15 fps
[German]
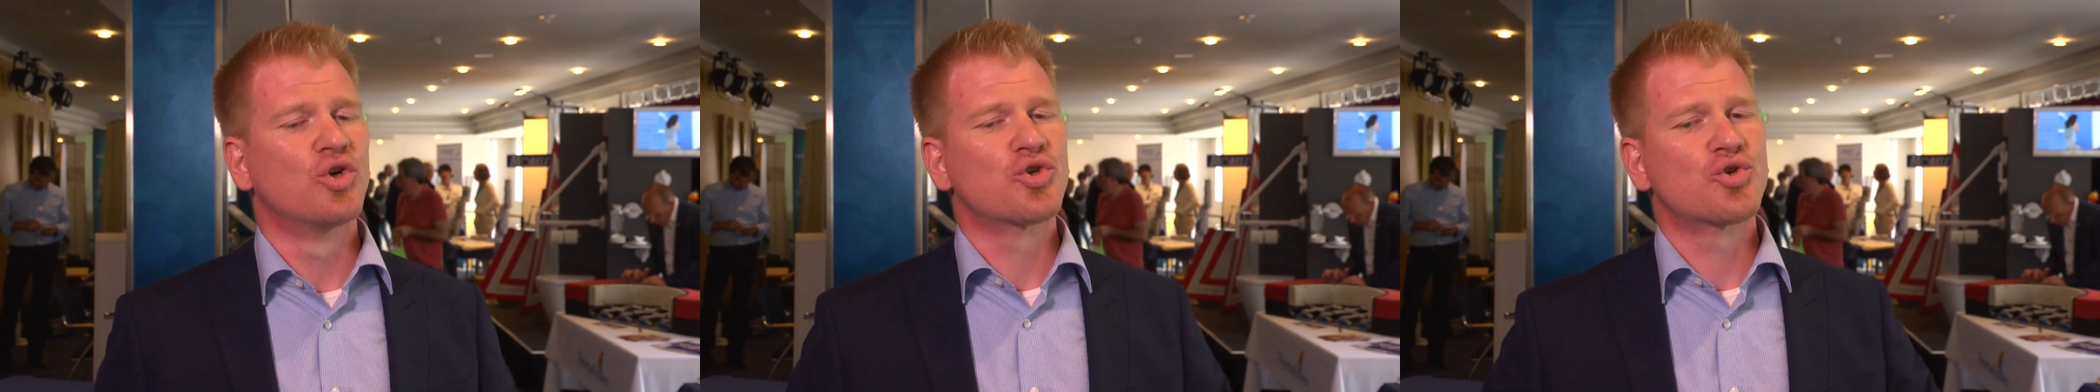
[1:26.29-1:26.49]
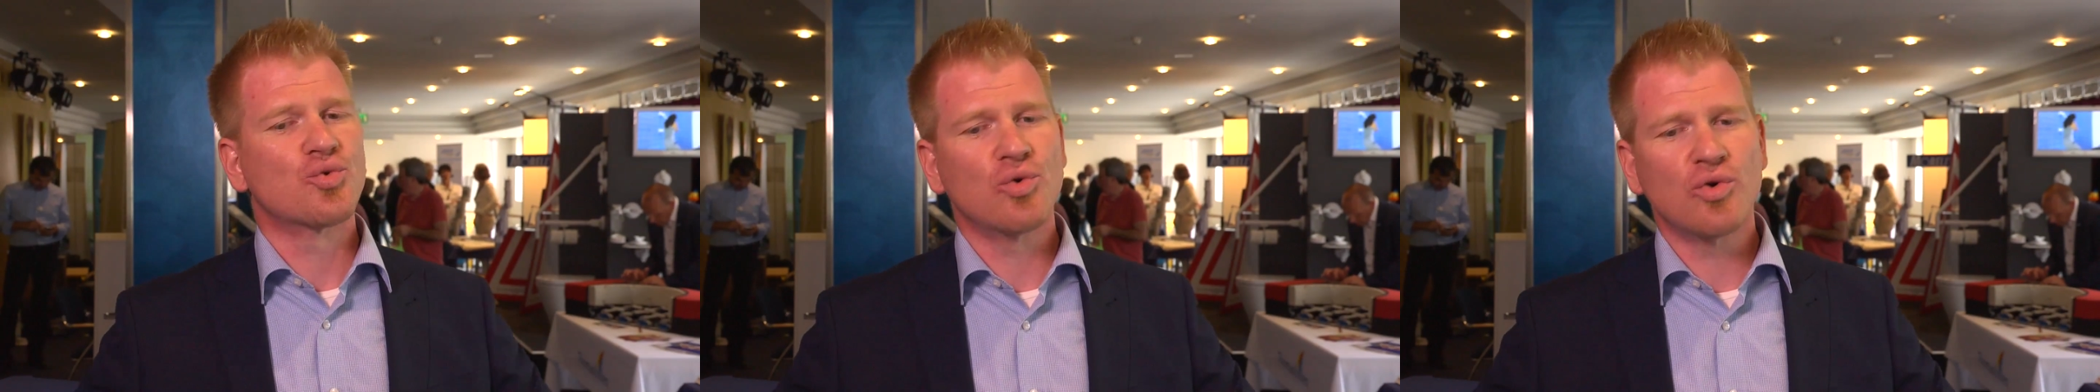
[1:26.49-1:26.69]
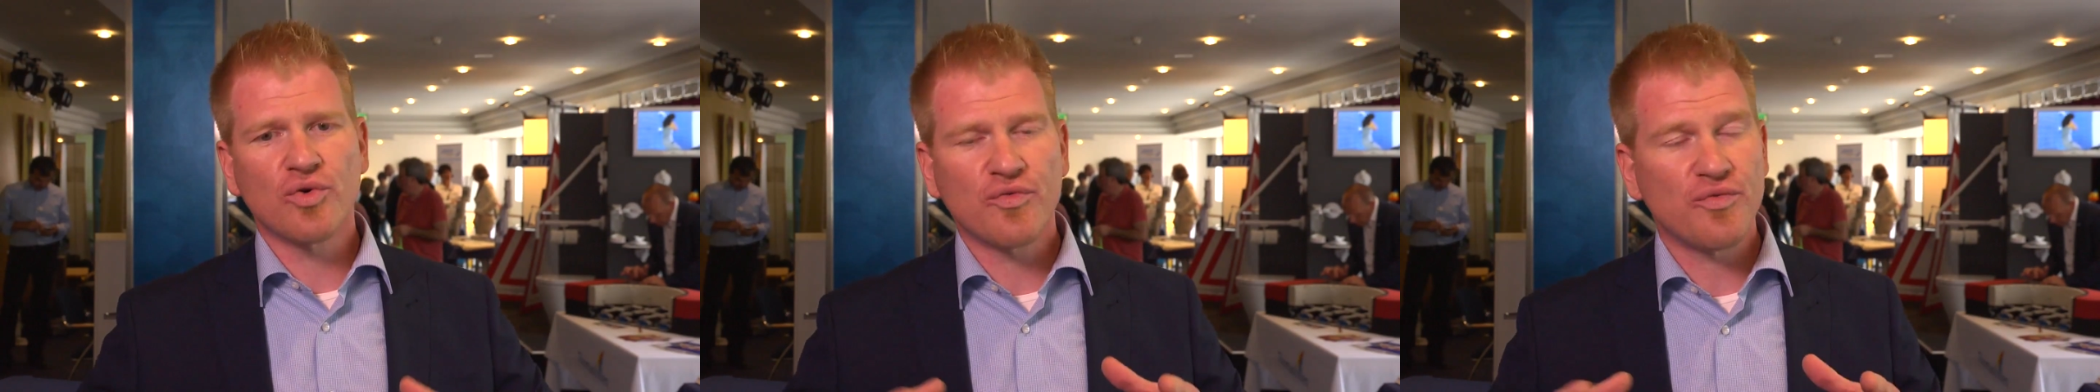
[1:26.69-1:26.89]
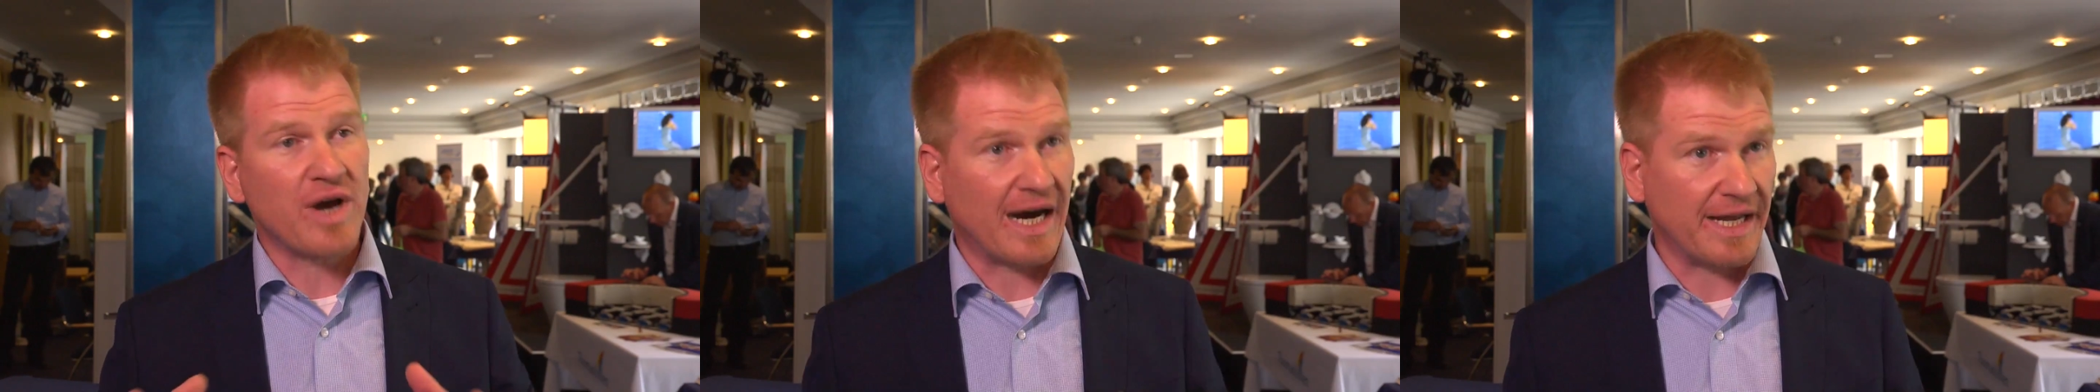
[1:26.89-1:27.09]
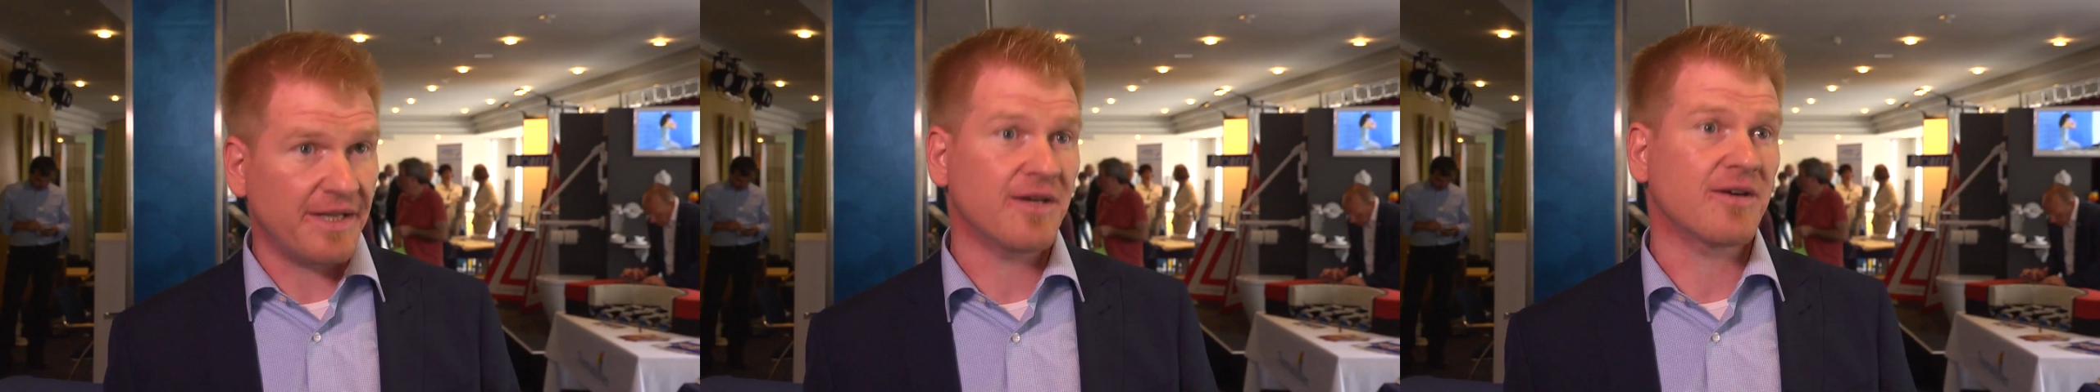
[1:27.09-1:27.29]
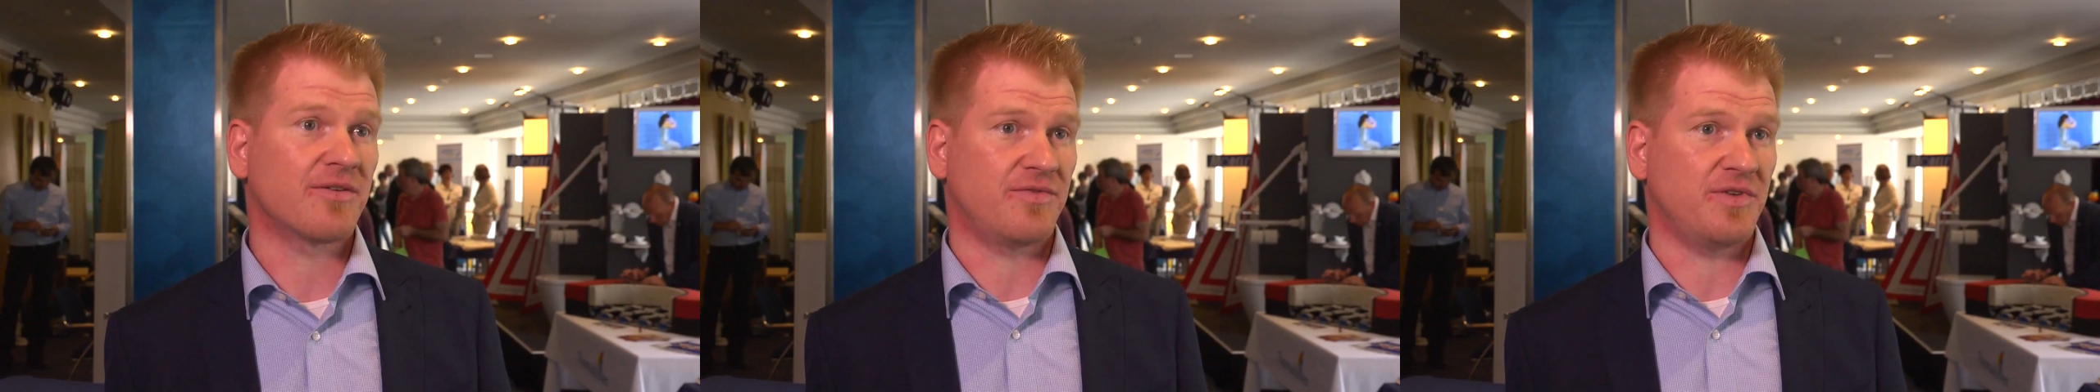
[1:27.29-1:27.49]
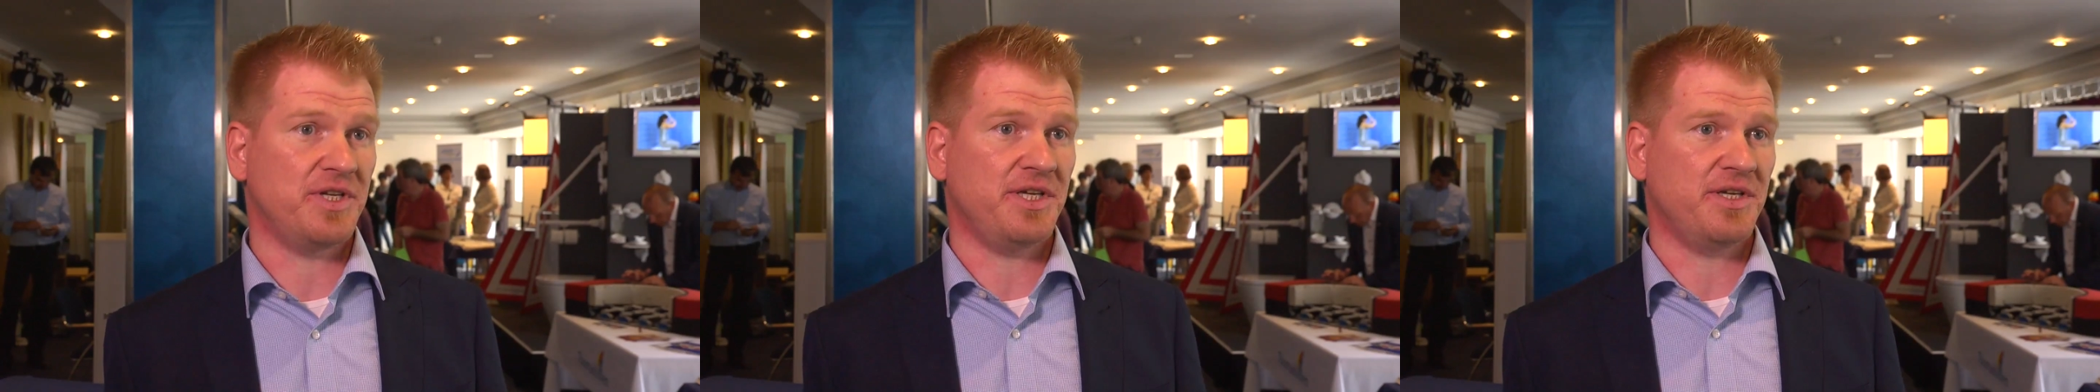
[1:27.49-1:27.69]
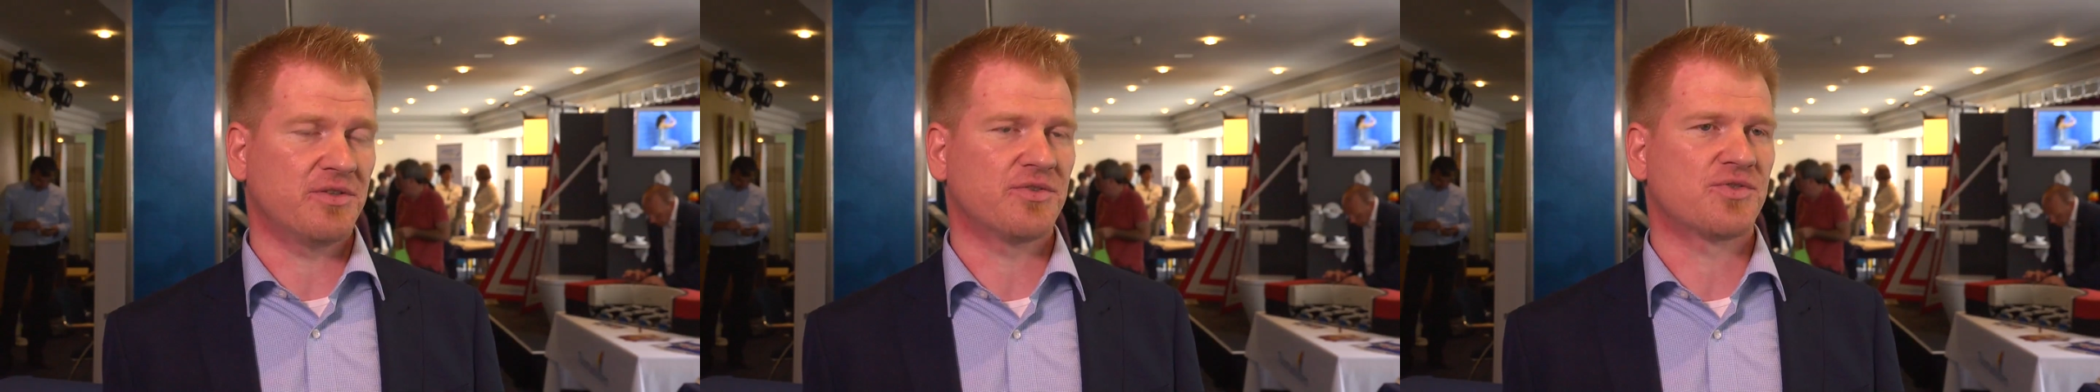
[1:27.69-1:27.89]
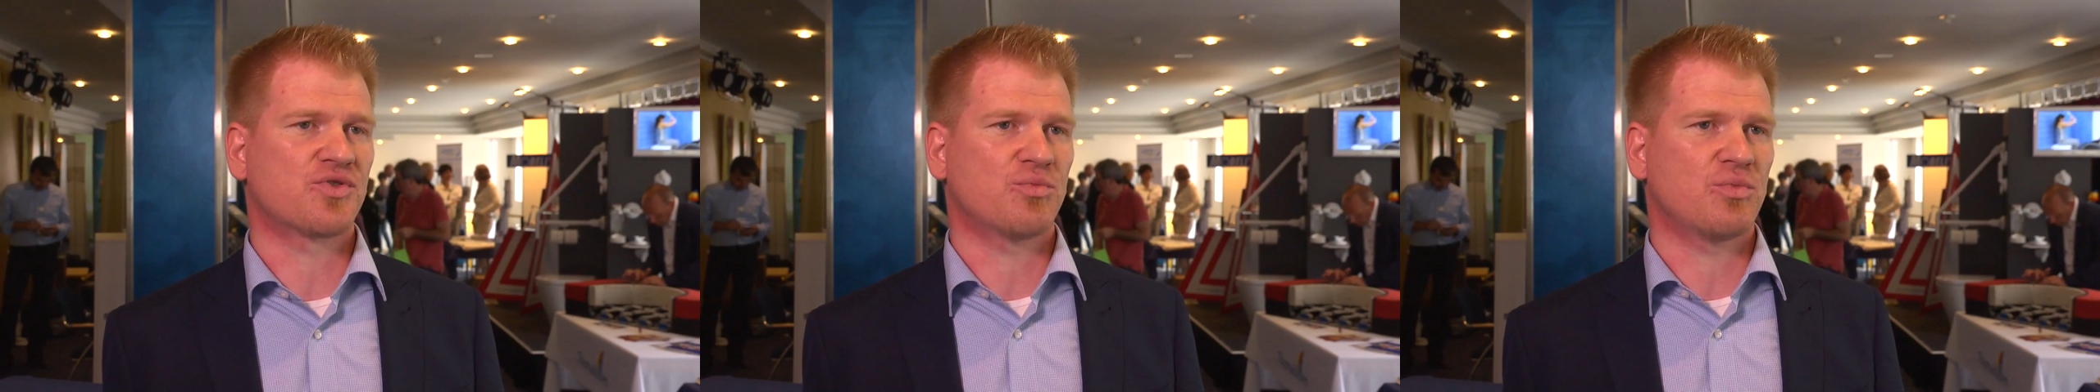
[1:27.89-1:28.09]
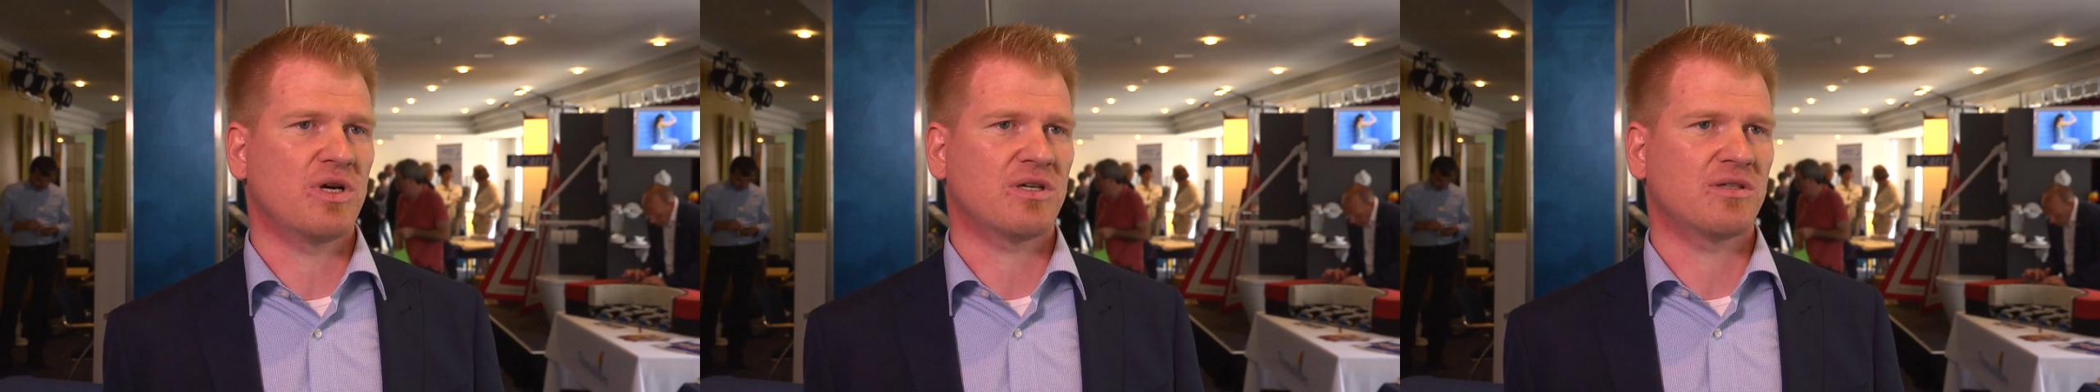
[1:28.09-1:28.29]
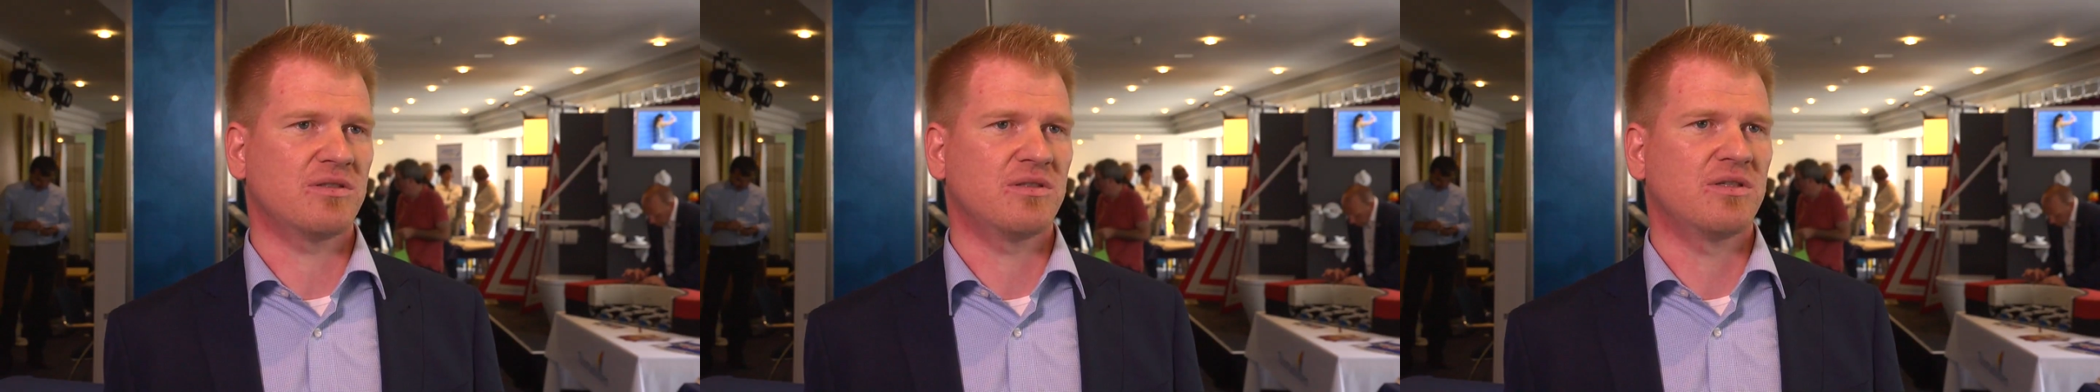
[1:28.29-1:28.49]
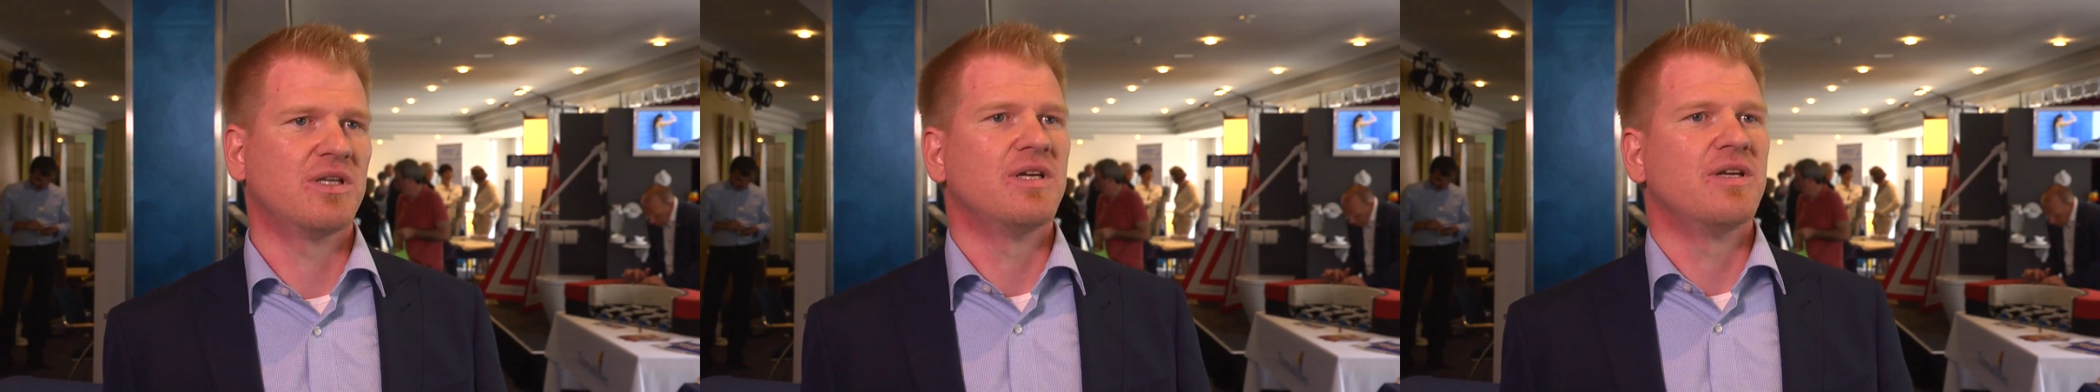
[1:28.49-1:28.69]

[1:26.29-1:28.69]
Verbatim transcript: Schulung für andere Pflegende zu machen,